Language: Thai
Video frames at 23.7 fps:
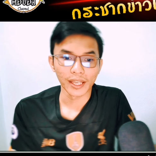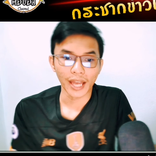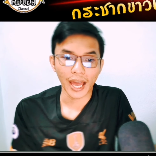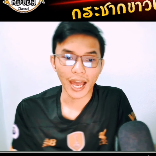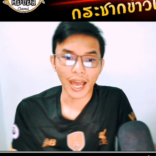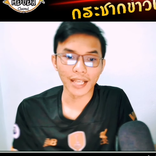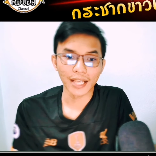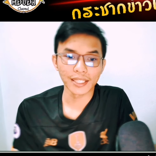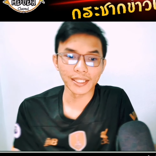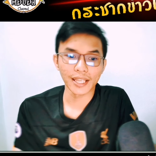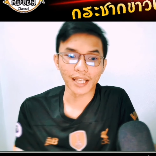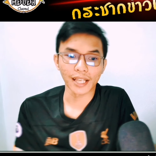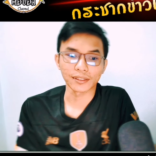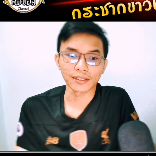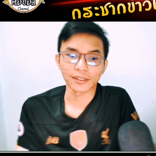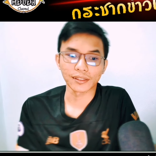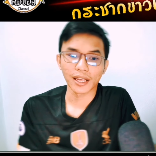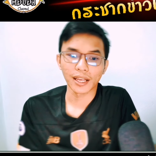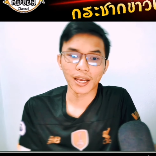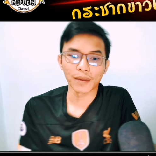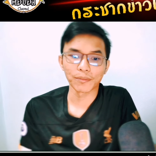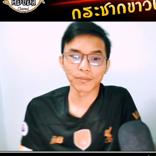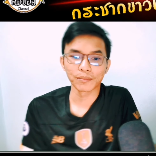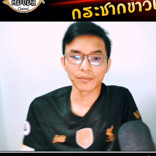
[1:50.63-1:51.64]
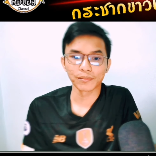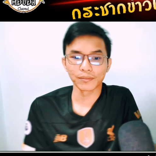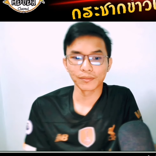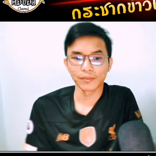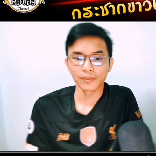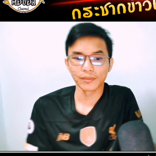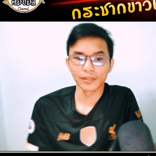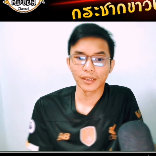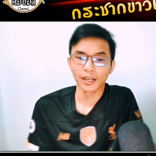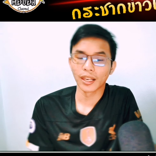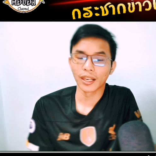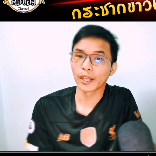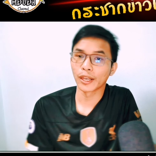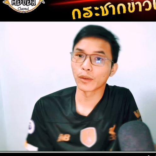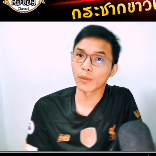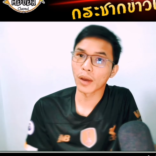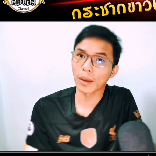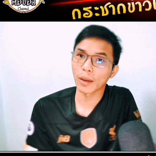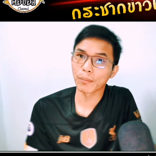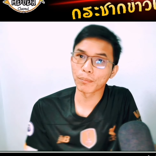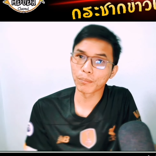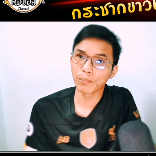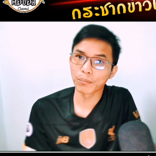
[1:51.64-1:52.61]
อาแจ็กส์ครับเรียกได้
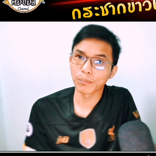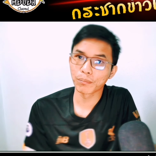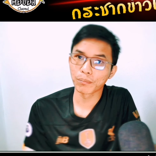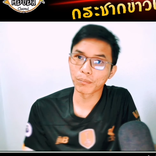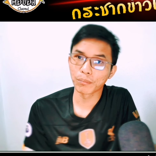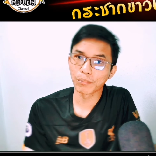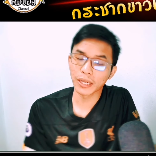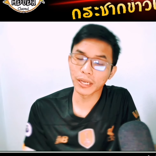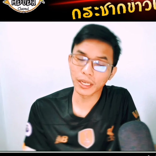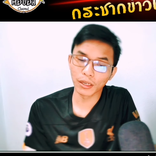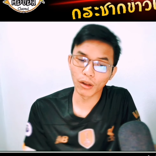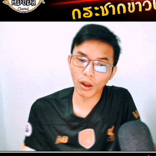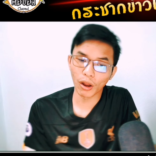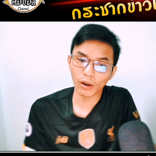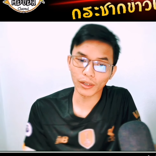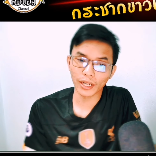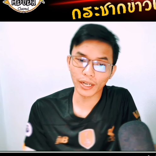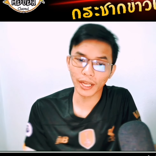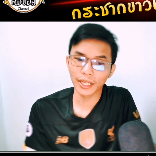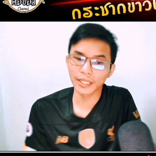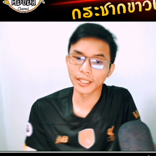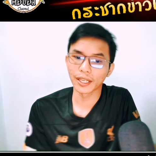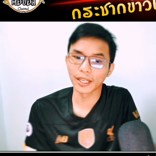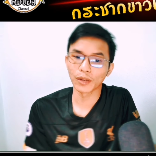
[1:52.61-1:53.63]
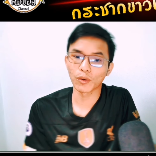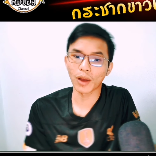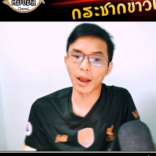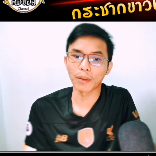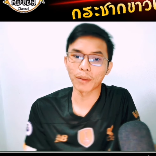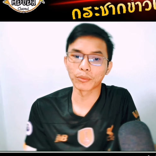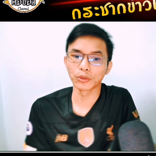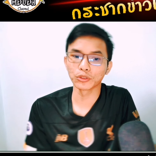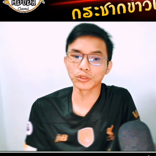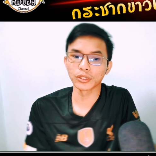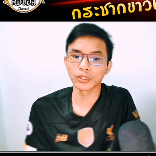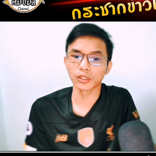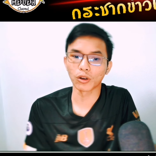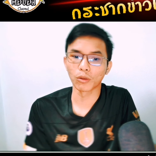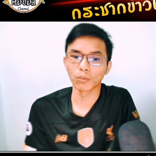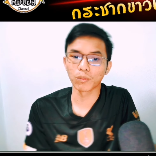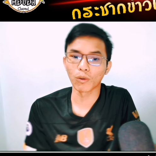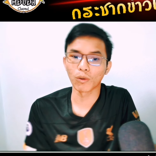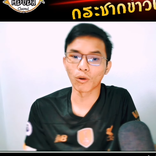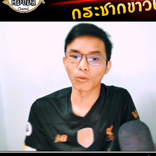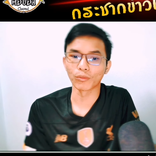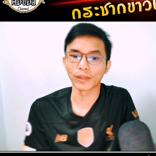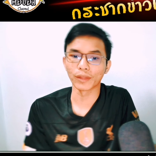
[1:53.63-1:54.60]
ว่าพลิกล็อกนะในความรู้สึกของ
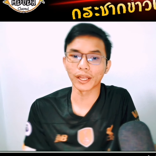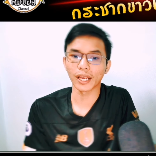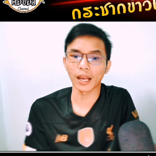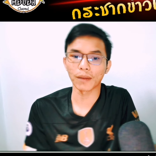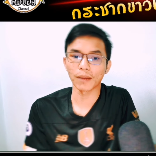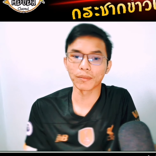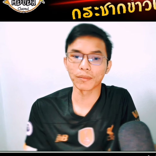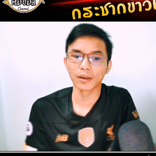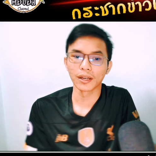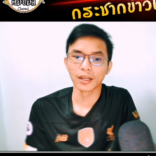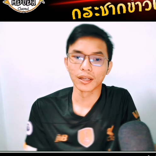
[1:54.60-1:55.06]
ผมนะครับ